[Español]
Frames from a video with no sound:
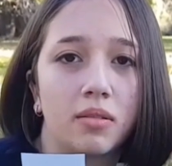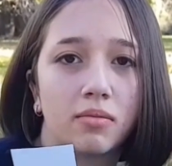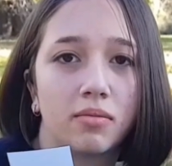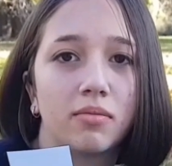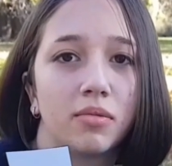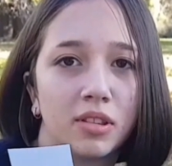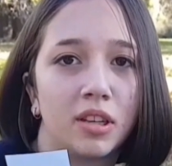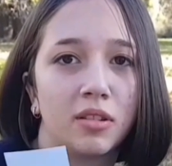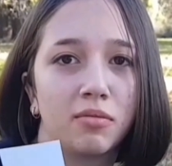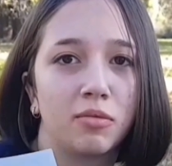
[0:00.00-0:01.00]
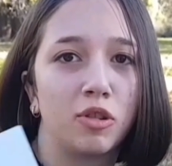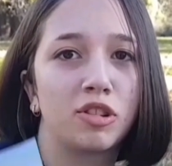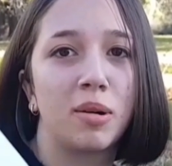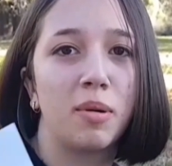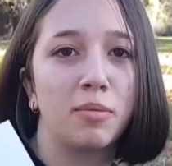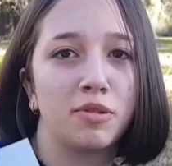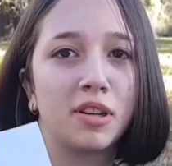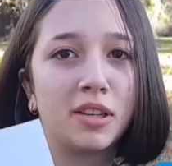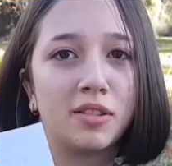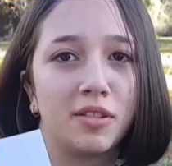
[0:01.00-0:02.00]
¿Es más suave? Sí, nos llama mucho la
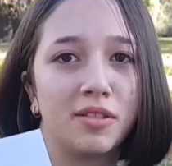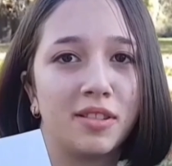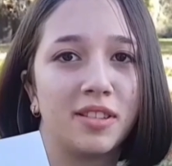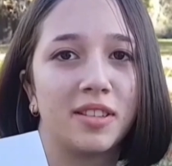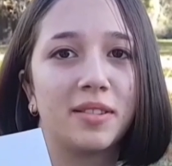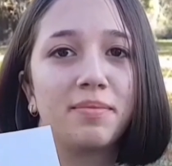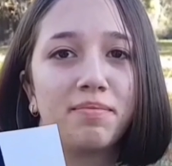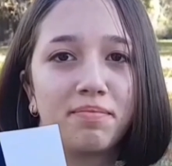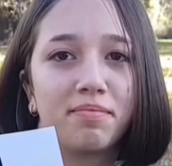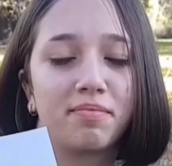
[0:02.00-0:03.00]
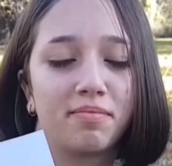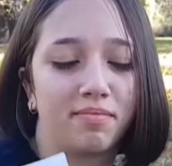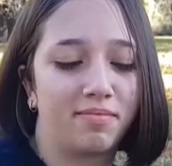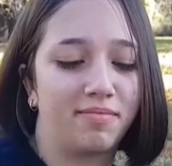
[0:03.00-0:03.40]
atención. Punto para Stronger with